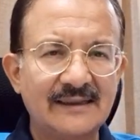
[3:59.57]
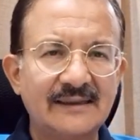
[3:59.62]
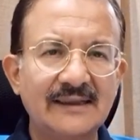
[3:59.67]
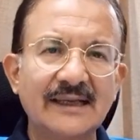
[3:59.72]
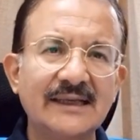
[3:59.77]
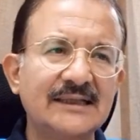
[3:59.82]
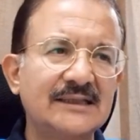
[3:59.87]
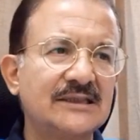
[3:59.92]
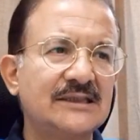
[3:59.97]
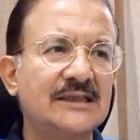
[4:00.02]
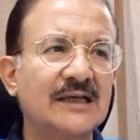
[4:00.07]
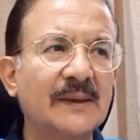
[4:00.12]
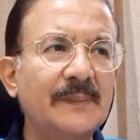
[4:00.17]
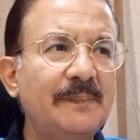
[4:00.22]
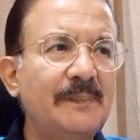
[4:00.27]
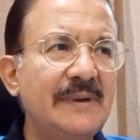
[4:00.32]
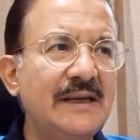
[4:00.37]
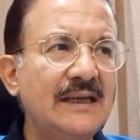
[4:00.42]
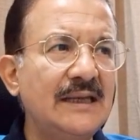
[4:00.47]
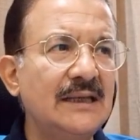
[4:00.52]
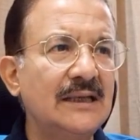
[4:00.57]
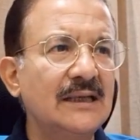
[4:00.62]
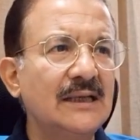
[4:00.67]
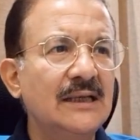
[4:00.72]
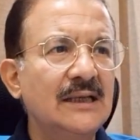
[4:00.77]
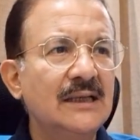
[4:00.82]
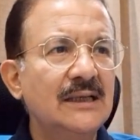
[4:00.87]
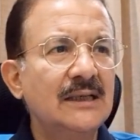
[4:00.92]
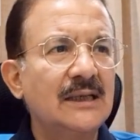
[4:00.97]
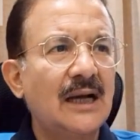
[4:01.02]
देखें जब भी
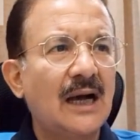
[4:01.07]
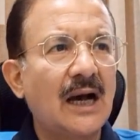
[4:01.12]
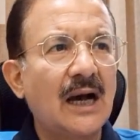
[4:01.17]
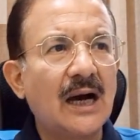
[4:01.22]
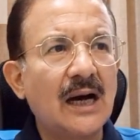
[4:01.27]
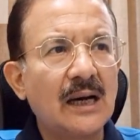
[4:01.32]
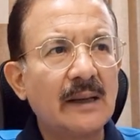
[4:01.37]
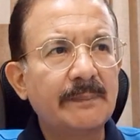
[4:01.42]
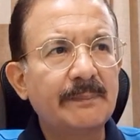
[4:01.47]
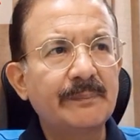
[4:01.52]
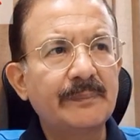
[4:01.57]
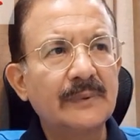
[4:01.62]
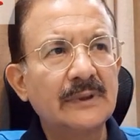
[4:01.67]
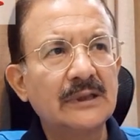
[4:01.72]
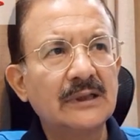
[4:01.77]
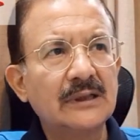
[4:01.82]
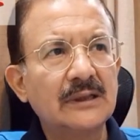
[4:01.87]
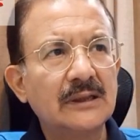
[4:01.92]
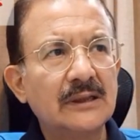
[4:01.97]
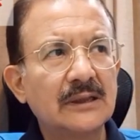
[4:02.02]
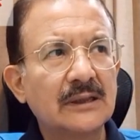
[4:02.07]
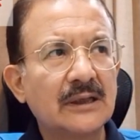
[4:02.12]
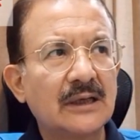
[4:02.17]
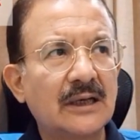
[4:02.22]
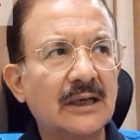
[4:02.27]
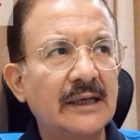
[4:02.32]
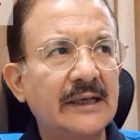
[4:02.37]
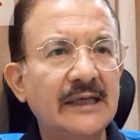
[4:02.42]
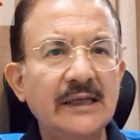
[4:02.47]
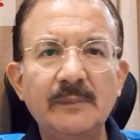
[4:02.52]
आप
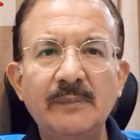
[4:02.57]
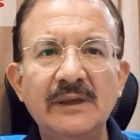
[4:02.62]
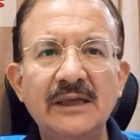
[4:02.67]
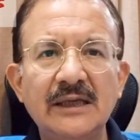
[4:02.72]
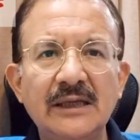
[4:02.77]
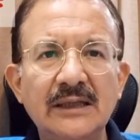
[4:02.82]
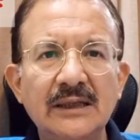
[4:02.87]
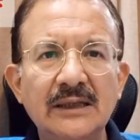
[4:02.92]
कहीं भी